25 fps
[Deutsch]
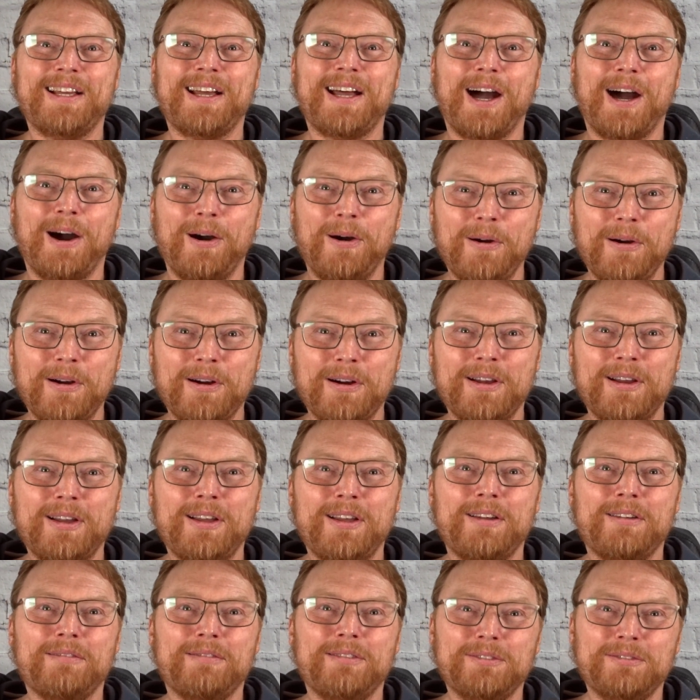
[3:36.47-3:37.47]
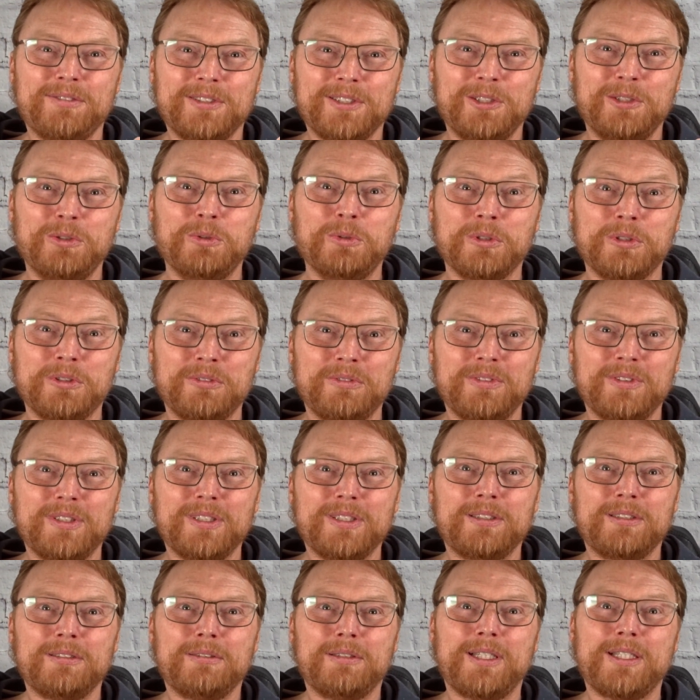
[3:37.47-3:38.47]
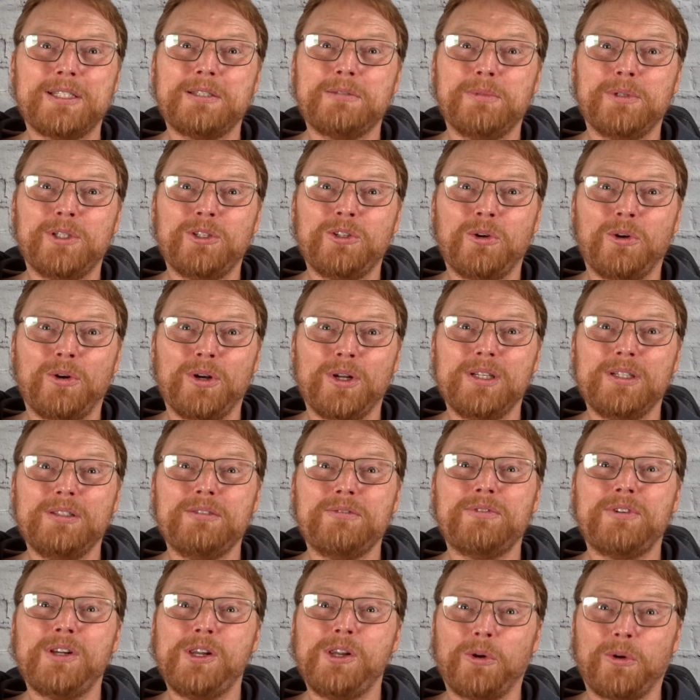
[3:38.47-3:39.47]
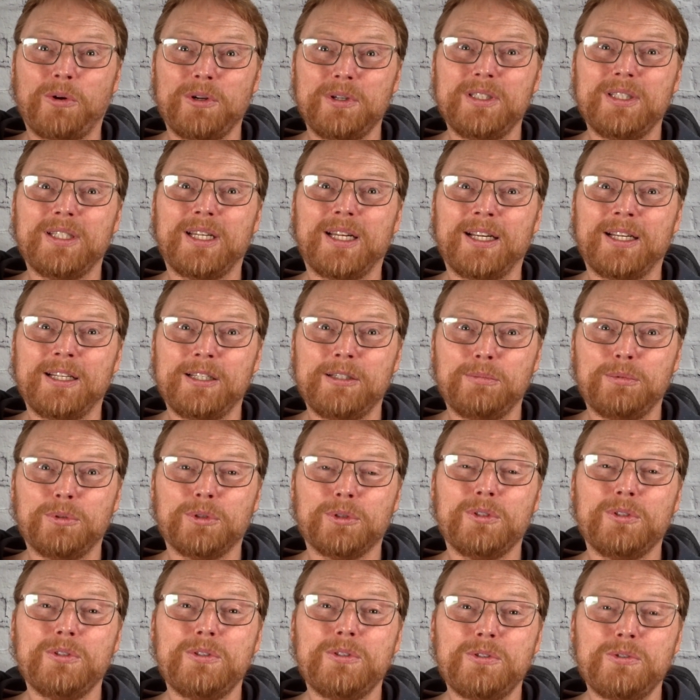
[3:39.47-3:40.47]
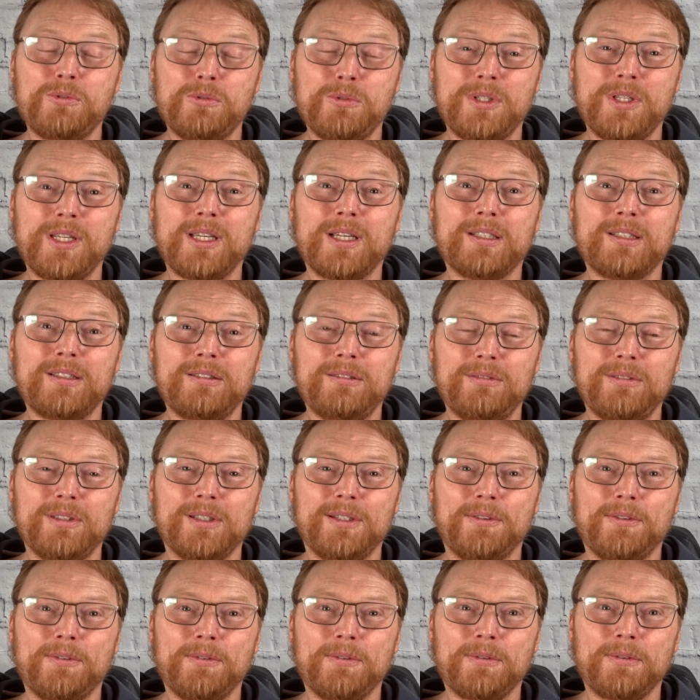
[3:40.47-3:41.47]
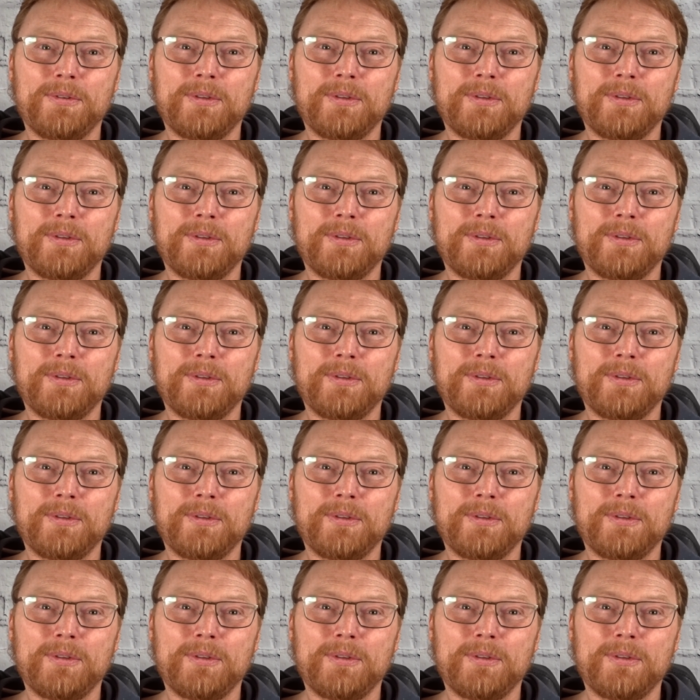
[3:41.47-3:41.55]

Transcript: auch wenn versucht wird, es mit tollen, verlockenden Angeboten zu deaktivieren.